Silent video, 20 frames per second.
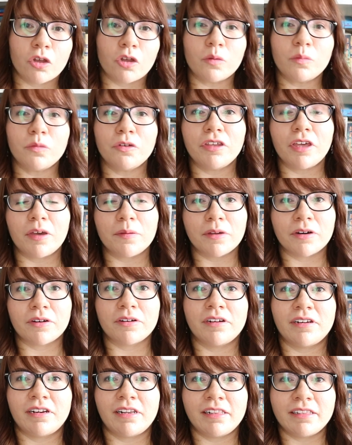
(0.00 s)
Como ya
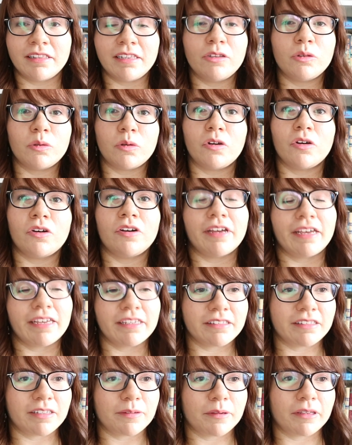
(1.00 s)
vieron en el título,
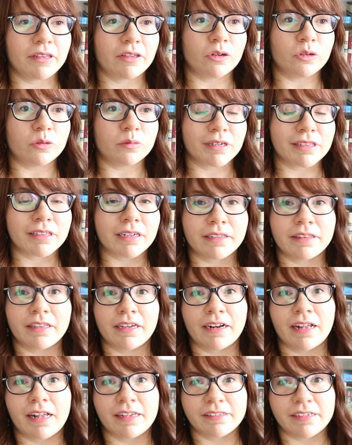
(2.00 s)
este video va a
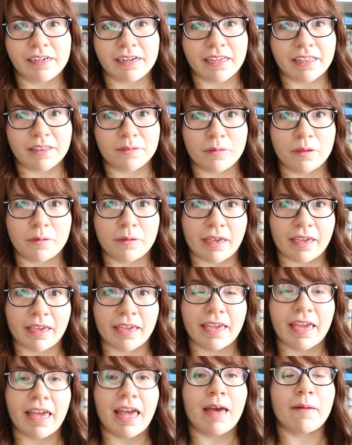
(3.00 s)
tratar acerca de mi
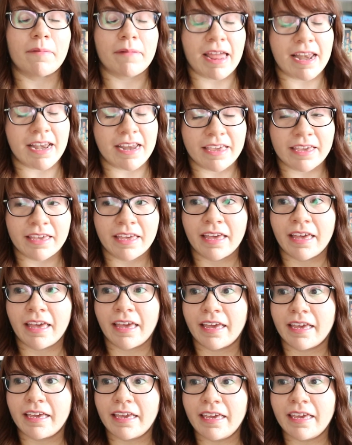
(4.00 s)
viaje a Bali.
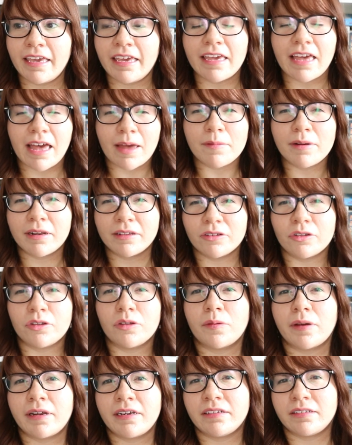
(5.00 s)
Y hablando
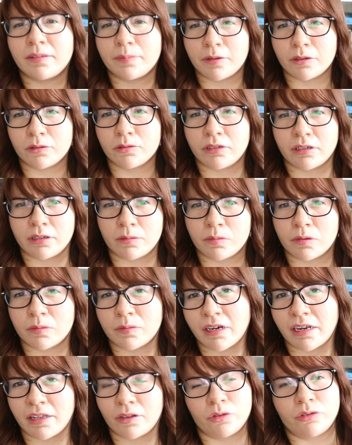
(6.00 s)
de Bali, se preguntarán
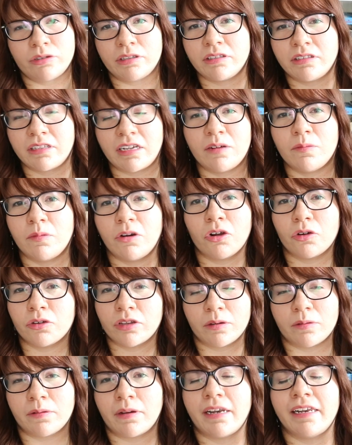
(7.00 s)
Pamela dónde está el blog
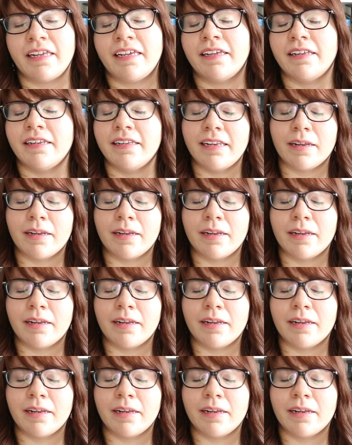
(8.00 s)
de Bali.